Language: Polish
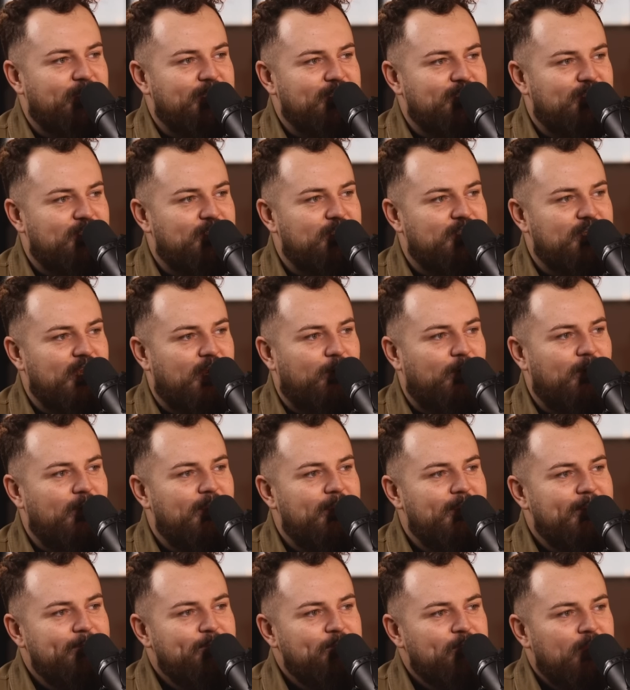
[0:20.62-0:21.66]
będzie się działo.
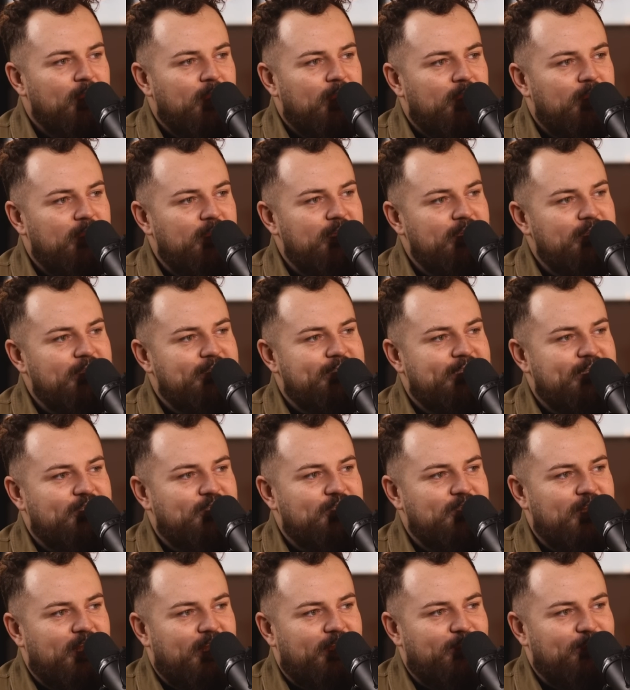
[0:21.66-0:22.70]
I
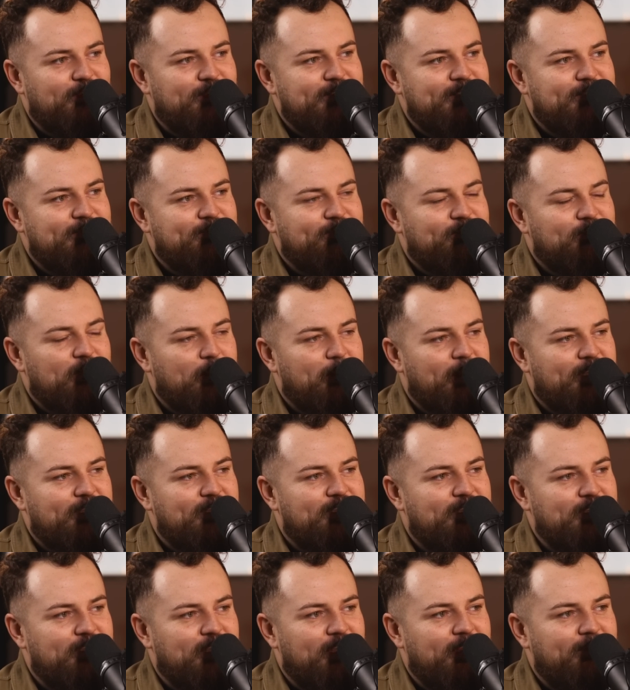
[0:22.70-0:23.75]
zaczynając,
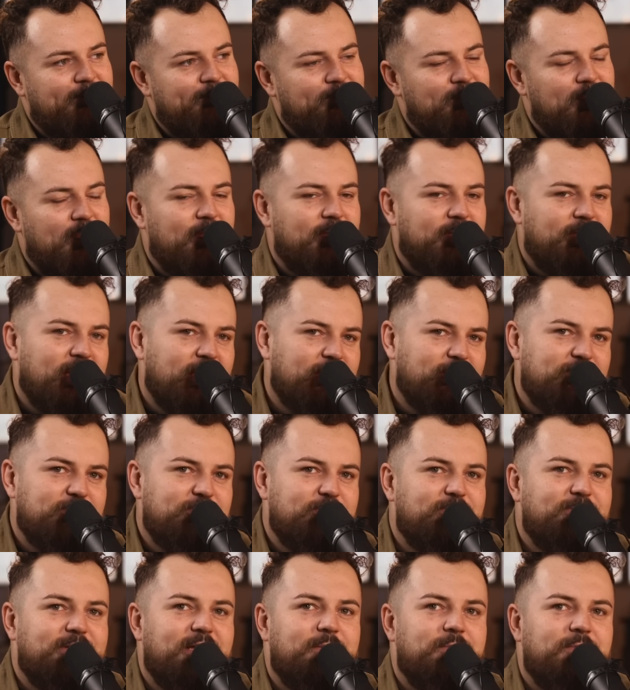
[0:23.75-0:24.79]
Marcinie, e,
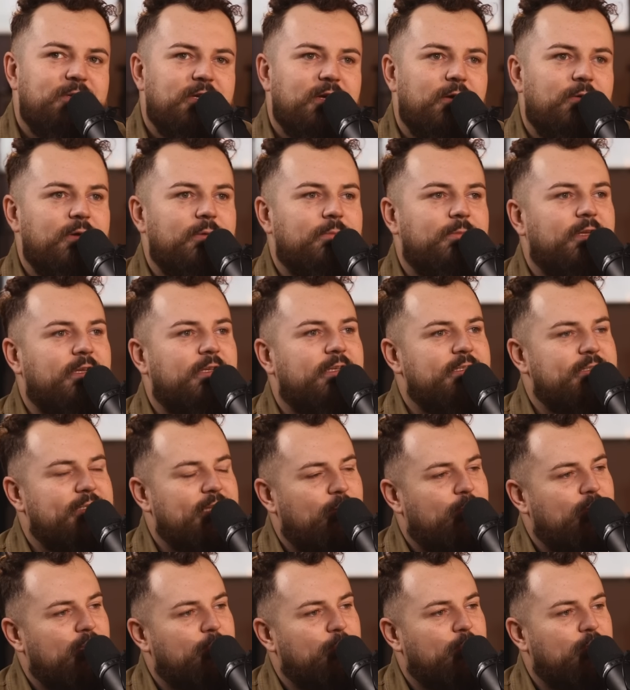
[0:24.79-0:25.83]
jadąc tutaj mijałem taki
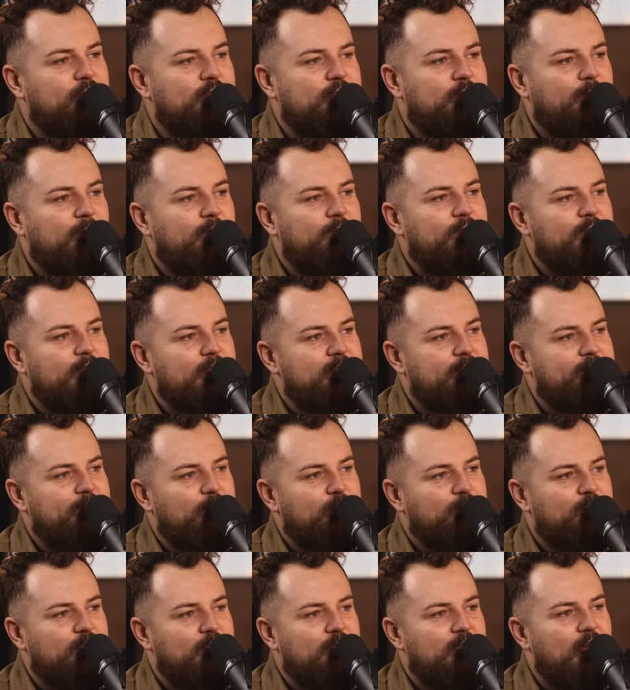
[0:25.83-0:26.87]
zakład pogrzebowy,
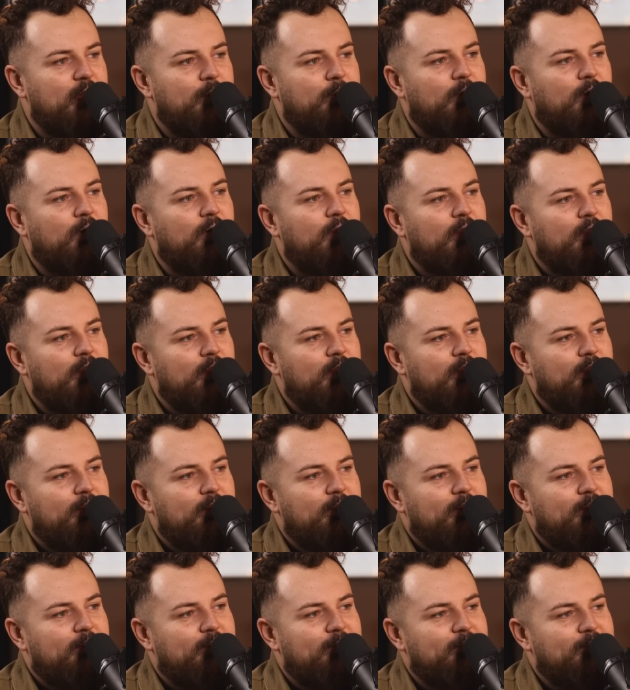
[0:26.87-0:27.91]
nazywał się Niebo
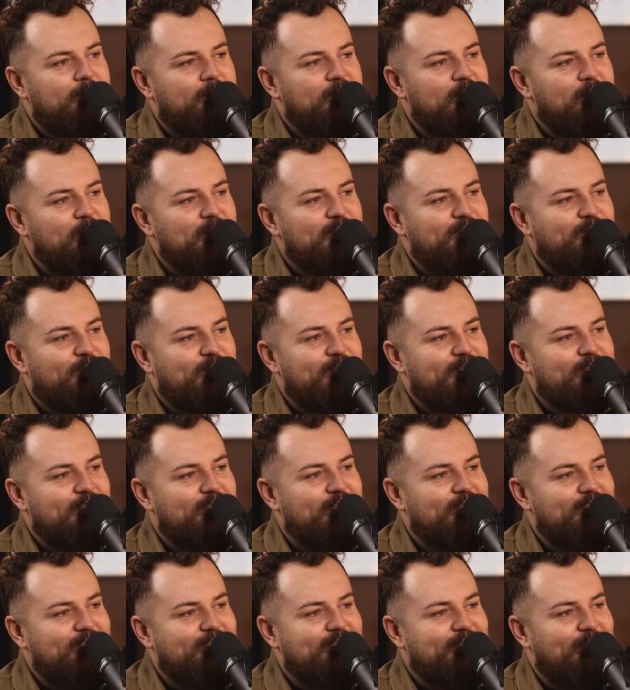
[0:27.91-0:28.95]
nie masz
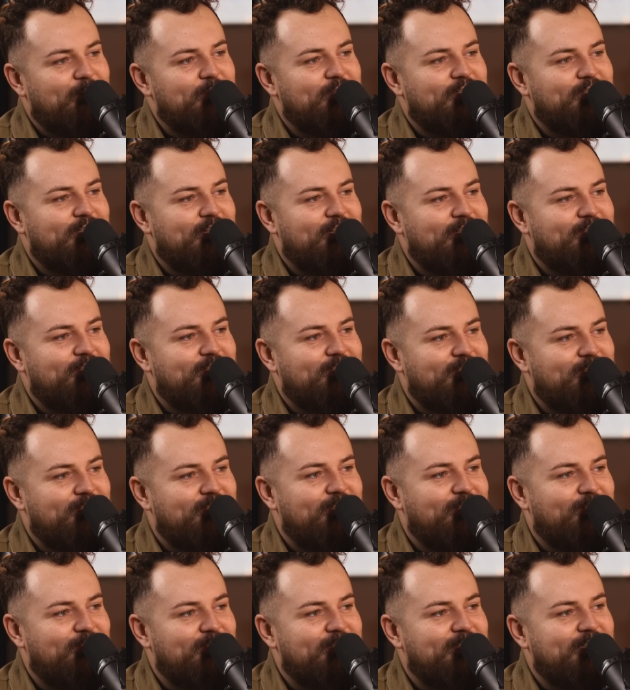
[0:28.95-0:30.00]
wrażenia czasami, że nasze
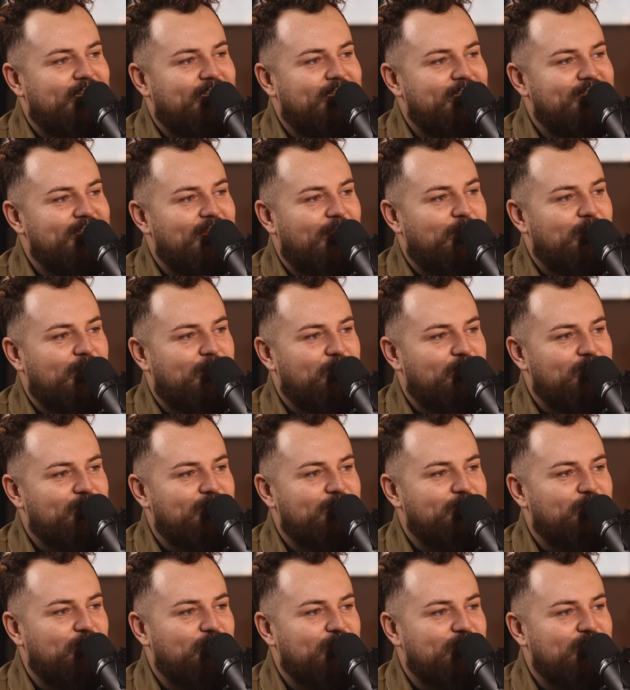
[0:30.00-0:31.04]
życie to jest taki zakład
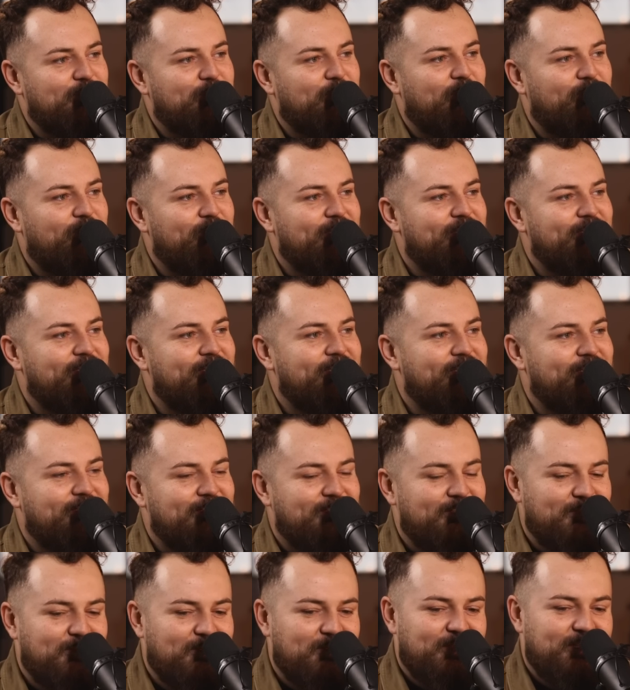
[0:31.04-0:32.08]
pogrzebowy
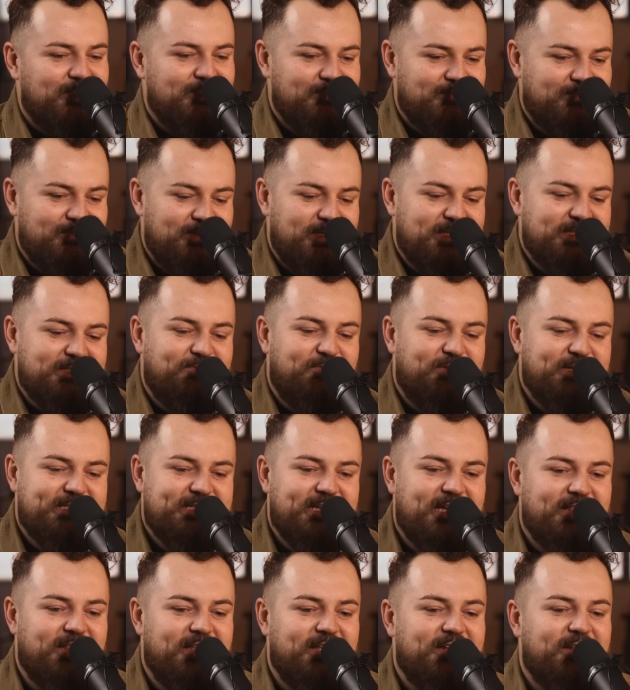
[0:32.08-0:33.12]
i tylko jest
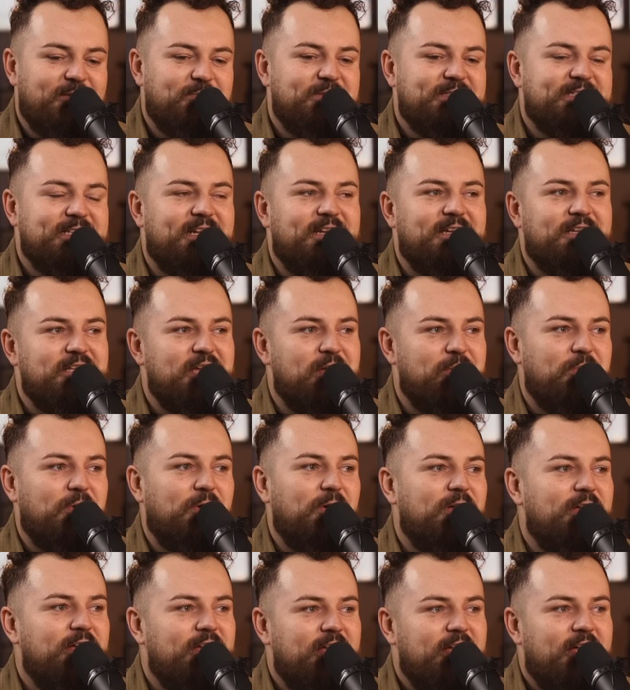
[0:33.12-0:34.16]
fasada napisane
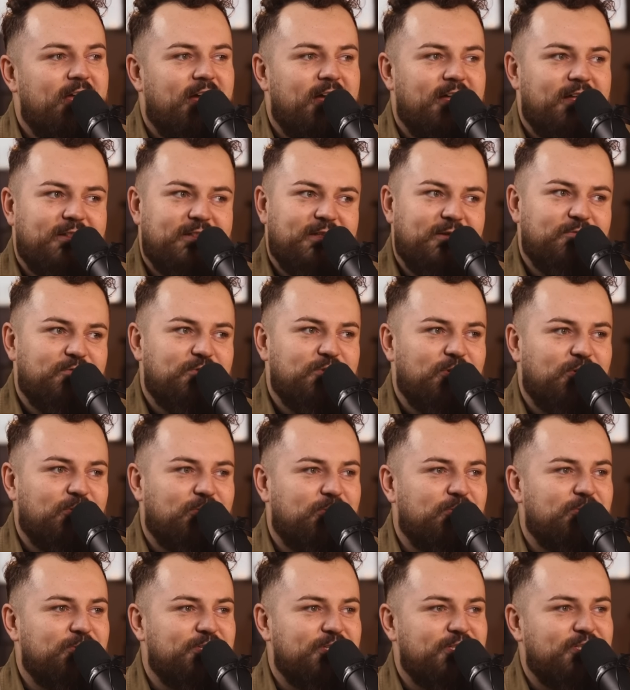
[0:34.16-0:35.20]
niebo, a tam w
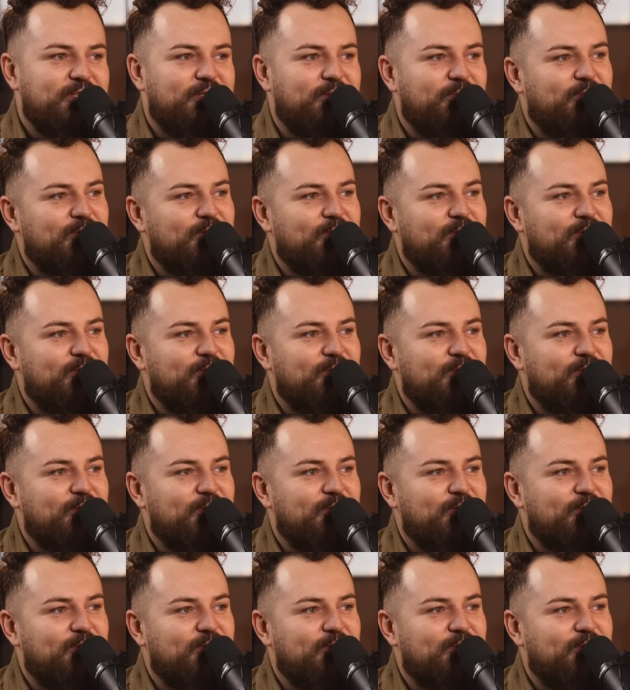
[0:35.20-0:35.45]
środku gdzieś to